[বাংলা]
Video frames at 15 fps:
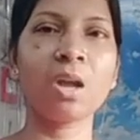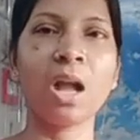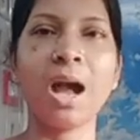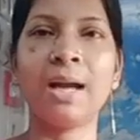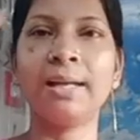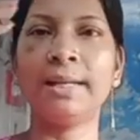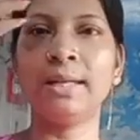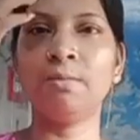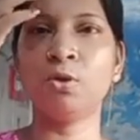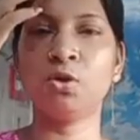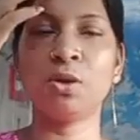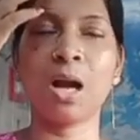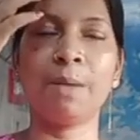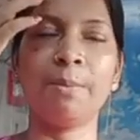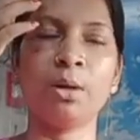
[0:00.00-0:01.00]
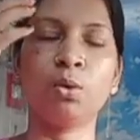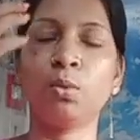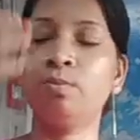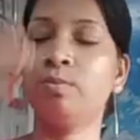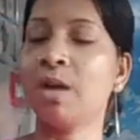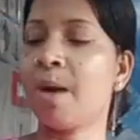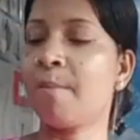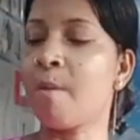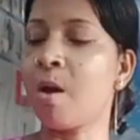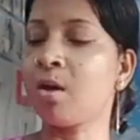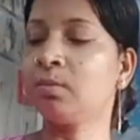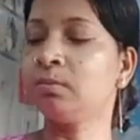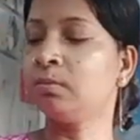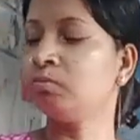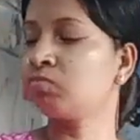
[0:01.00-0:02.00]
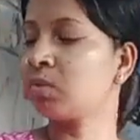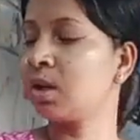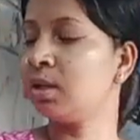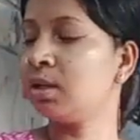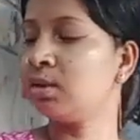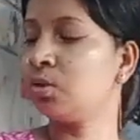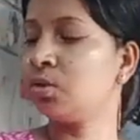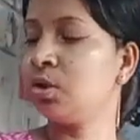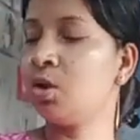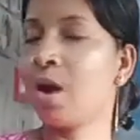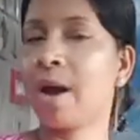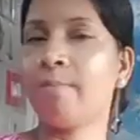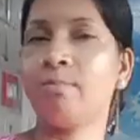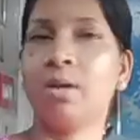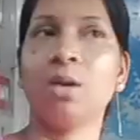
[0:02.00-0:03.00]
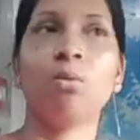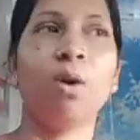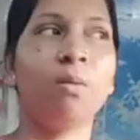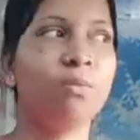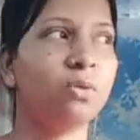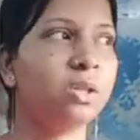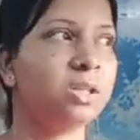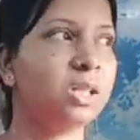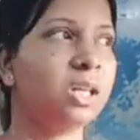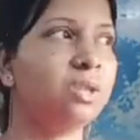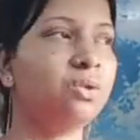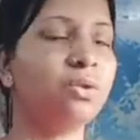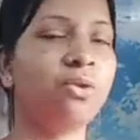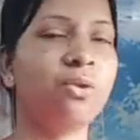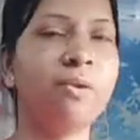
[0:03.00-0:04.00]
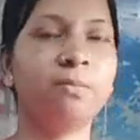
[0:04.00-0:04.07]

আর এই বছর আমের খুব দাম যদিও আমটা কম হয়েছে এর জন্য